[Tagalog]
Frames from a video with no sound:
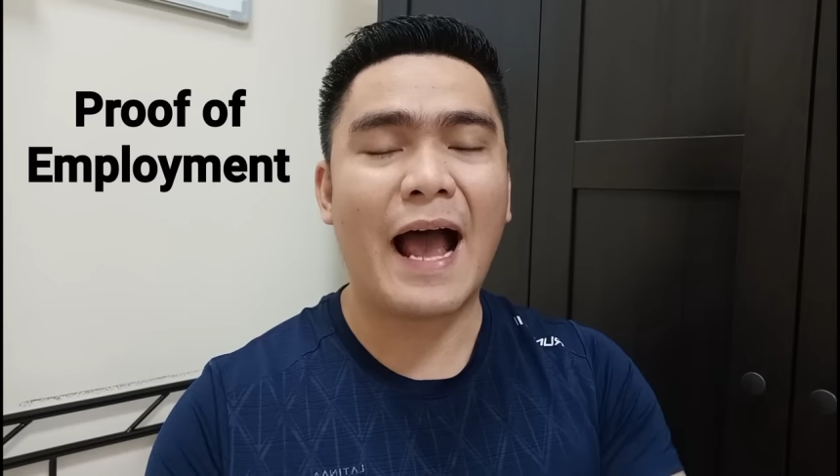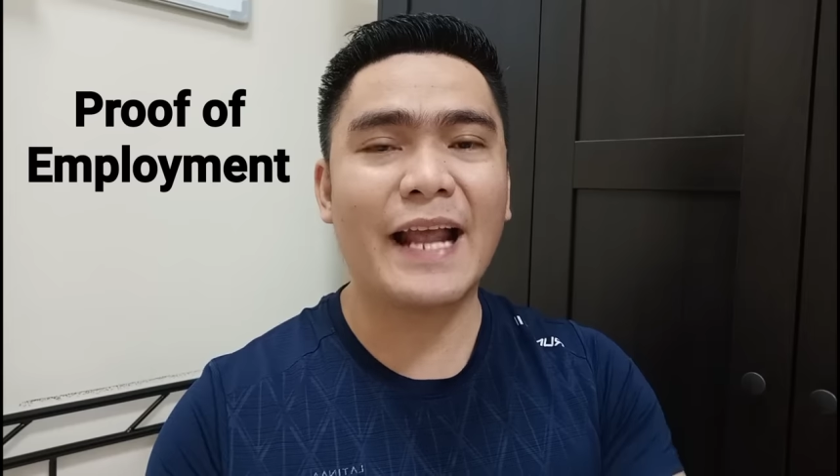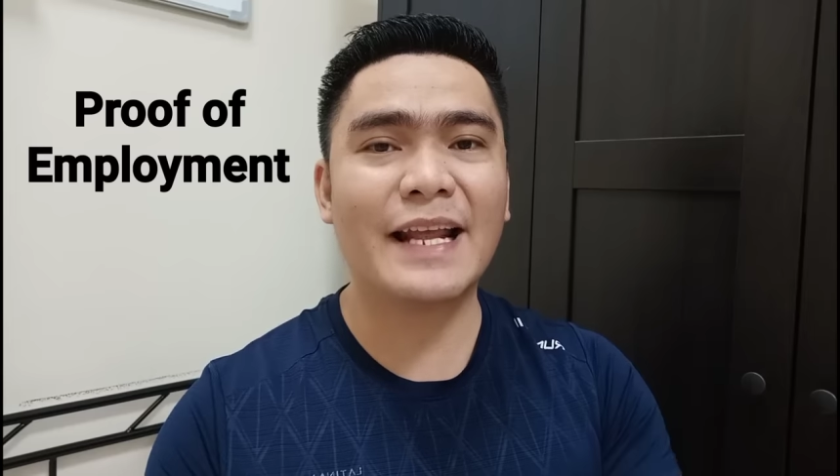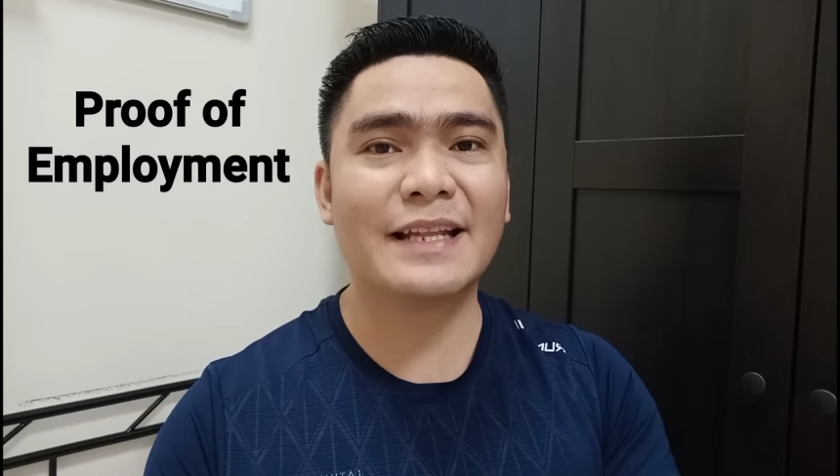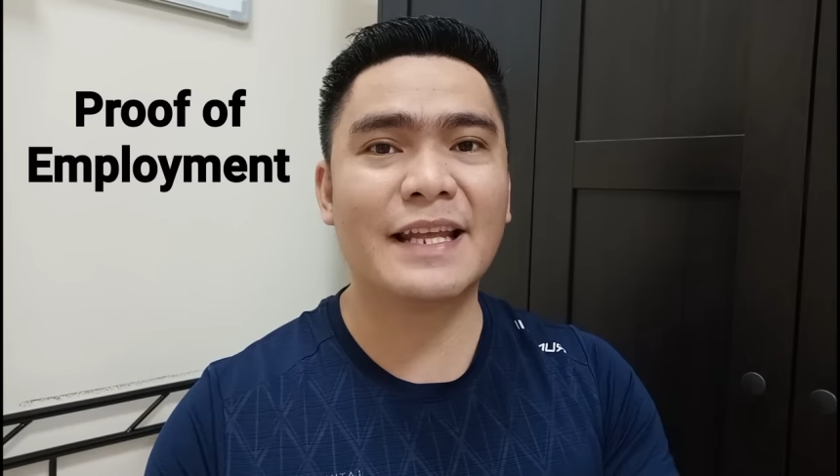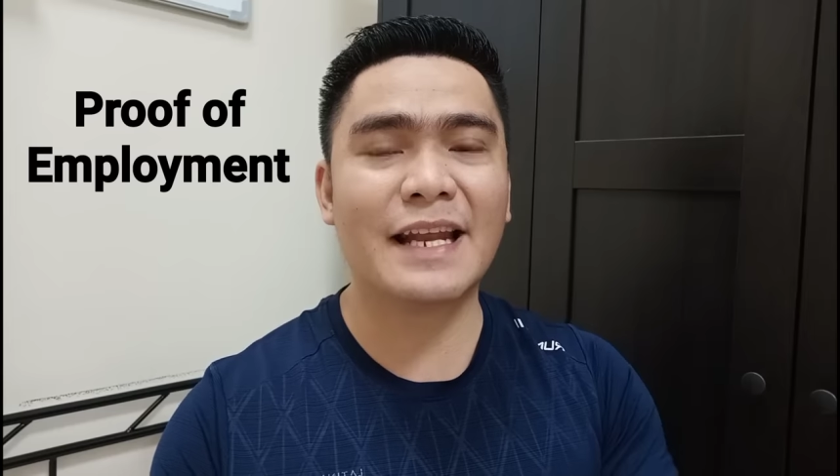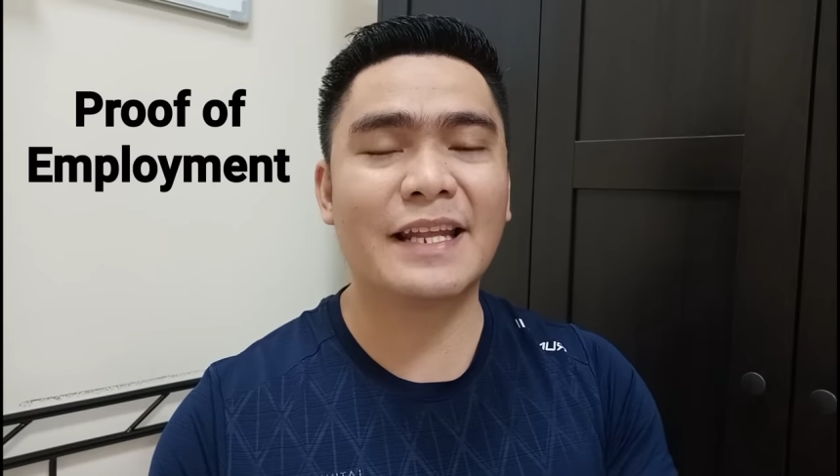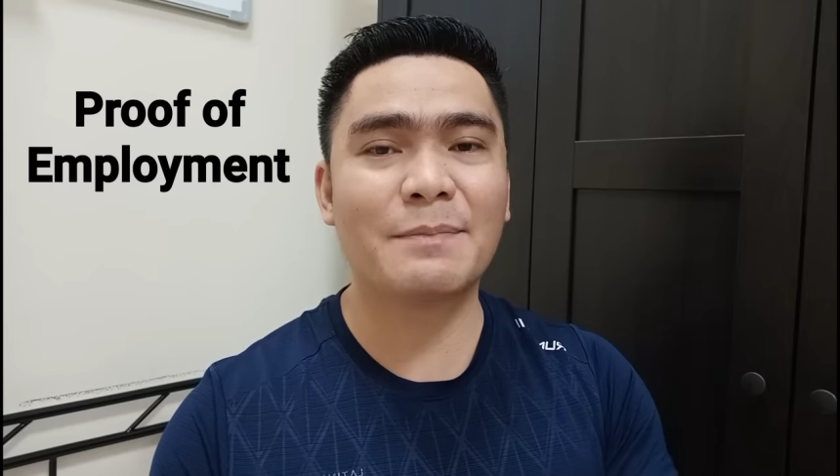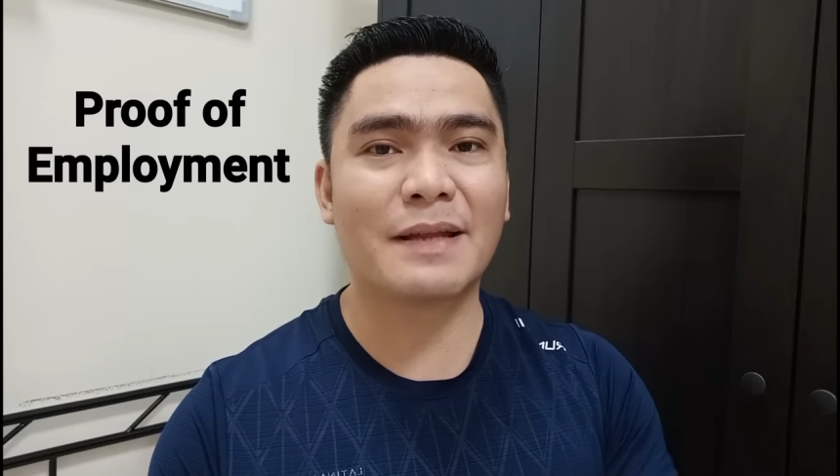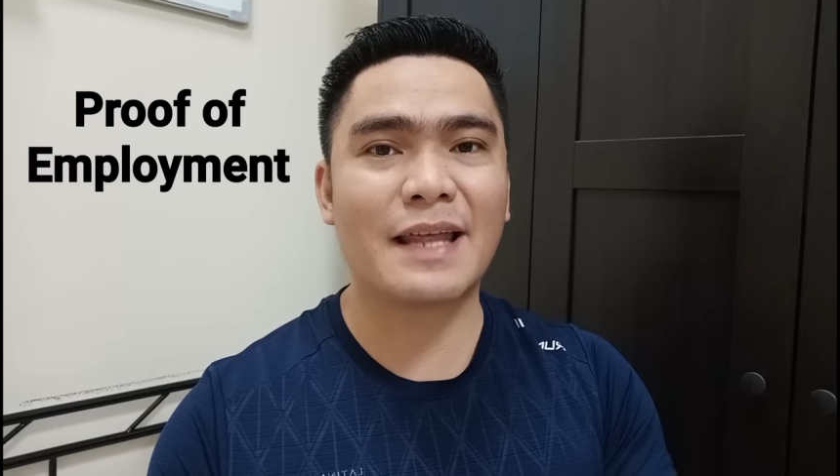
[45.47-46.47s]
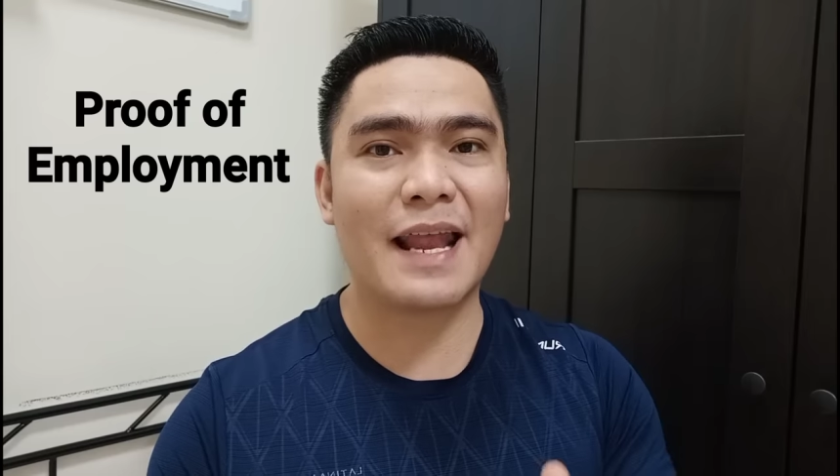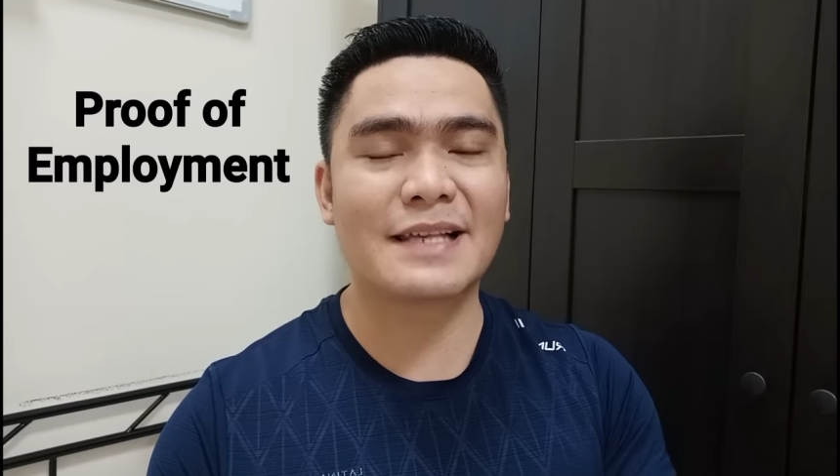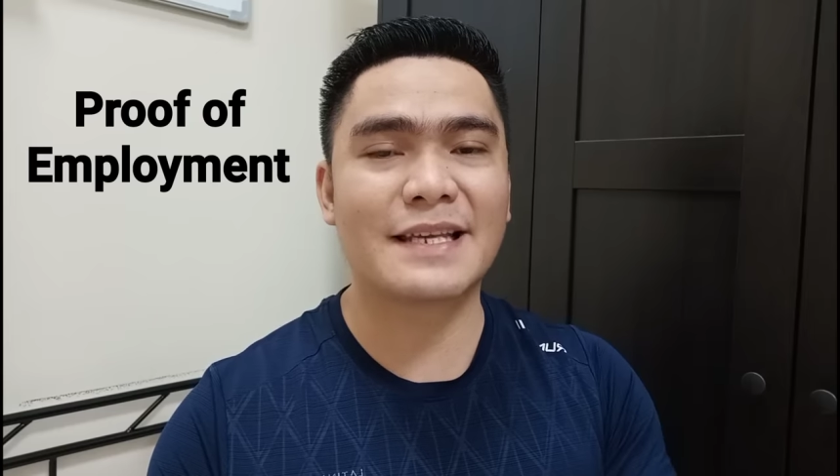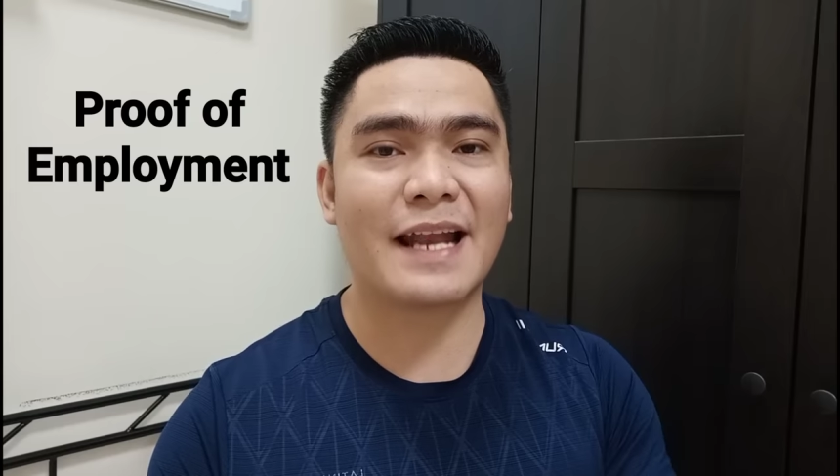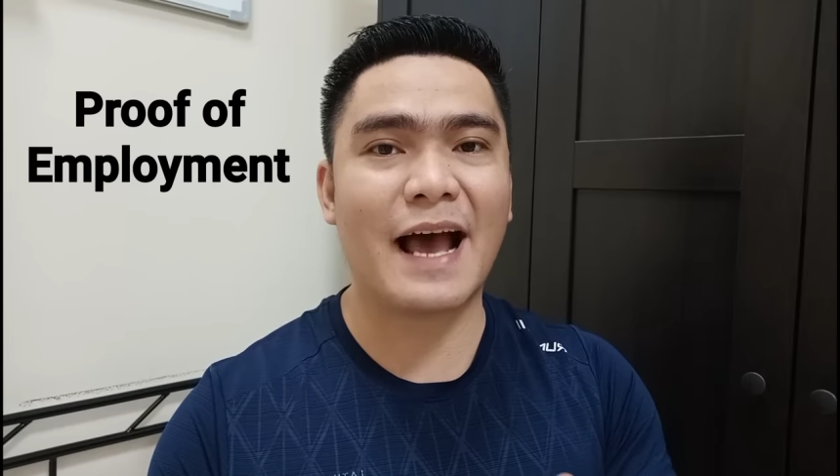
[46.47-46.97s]
ay hindi na din
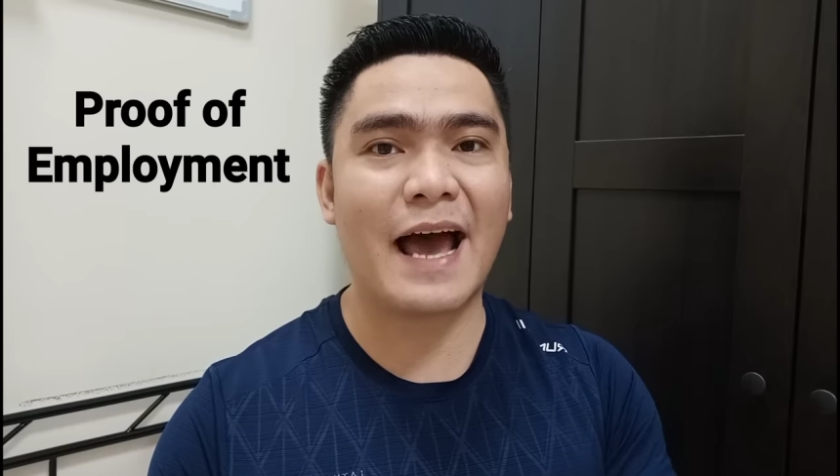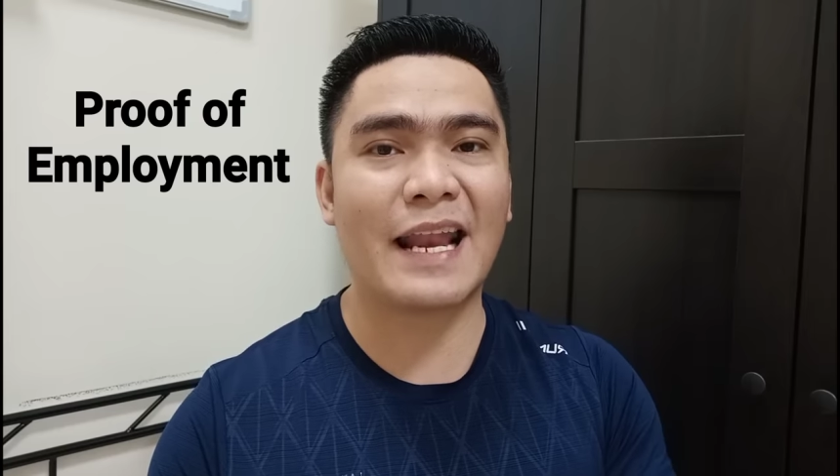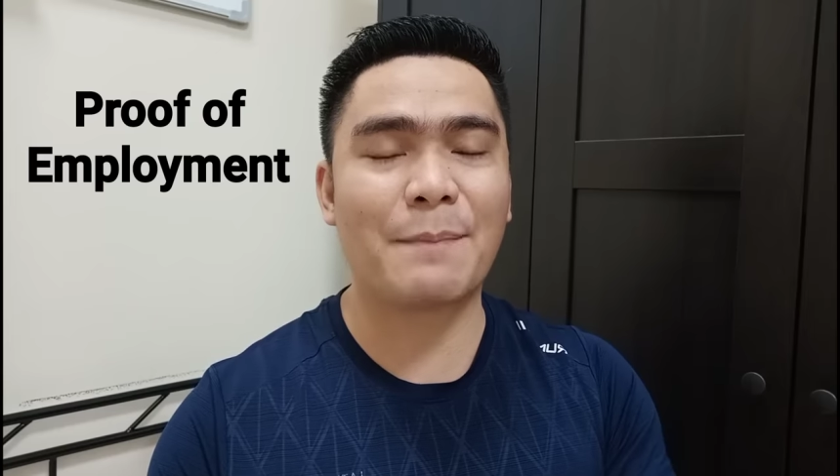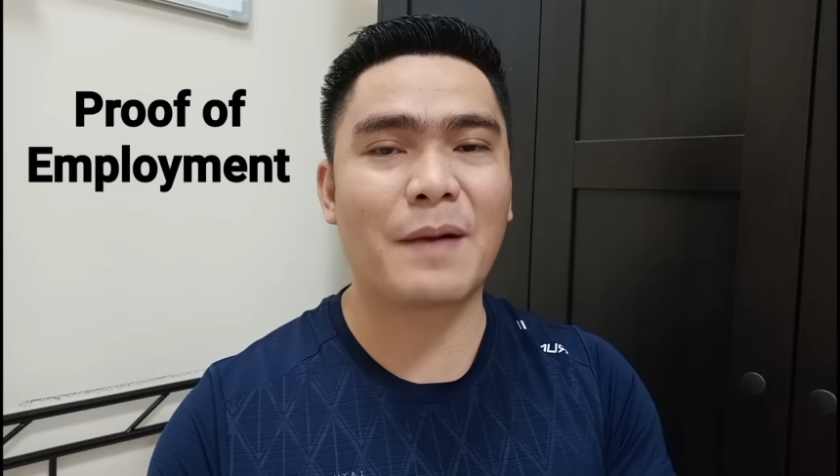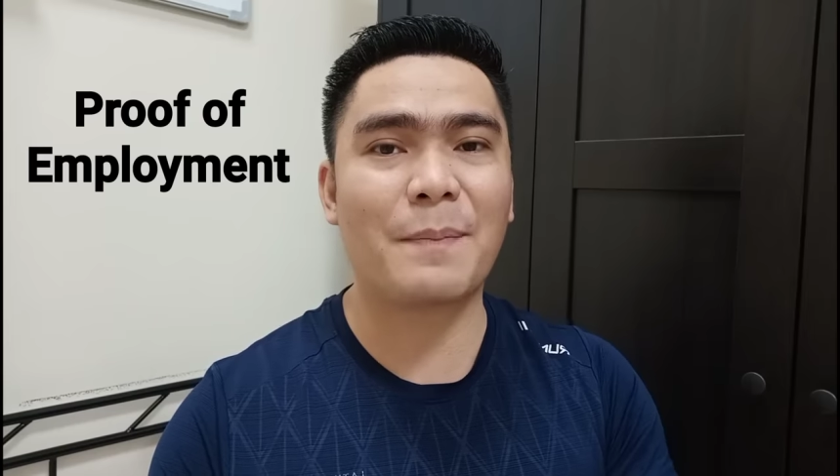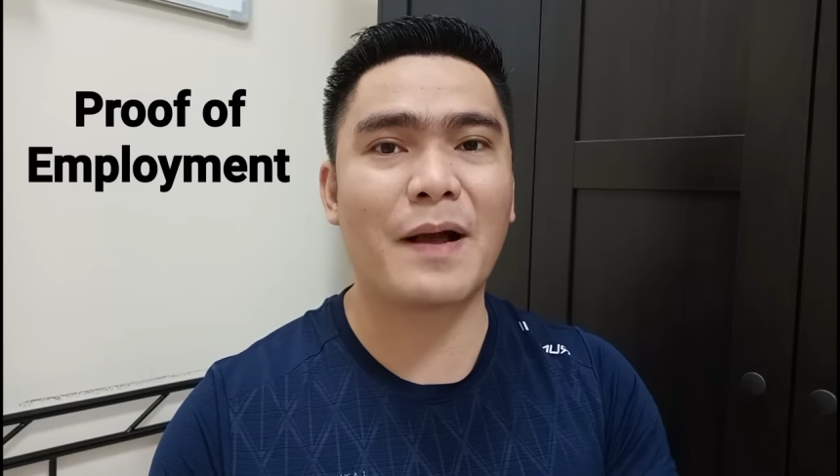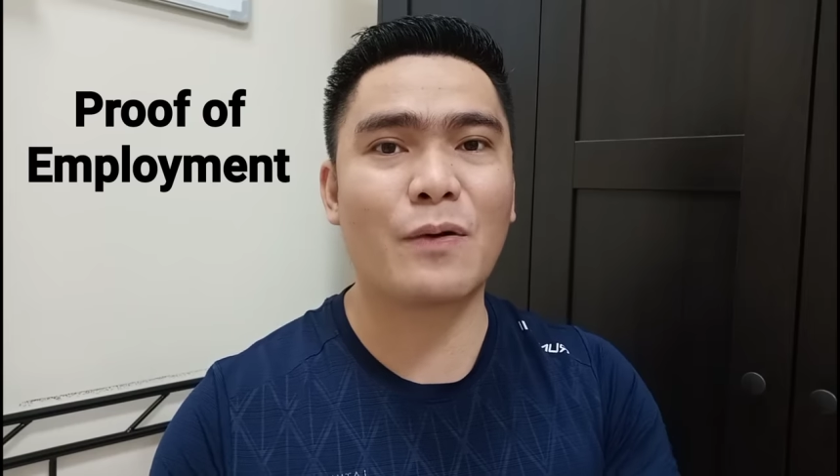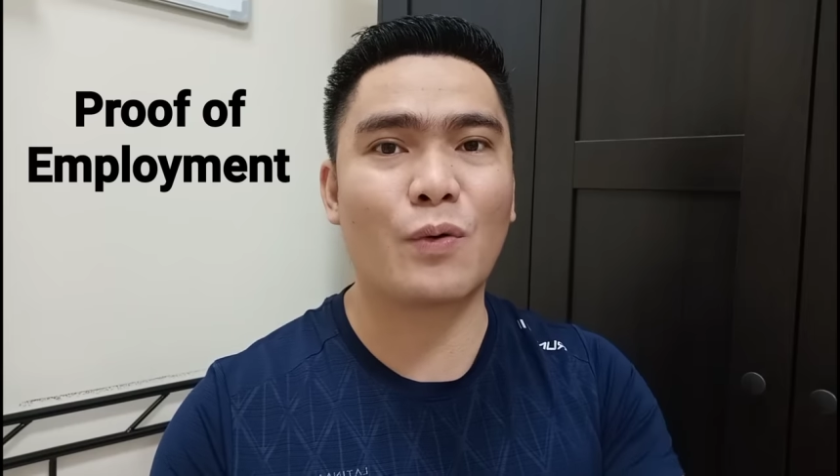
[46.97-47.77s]
madalas hinahanap kapag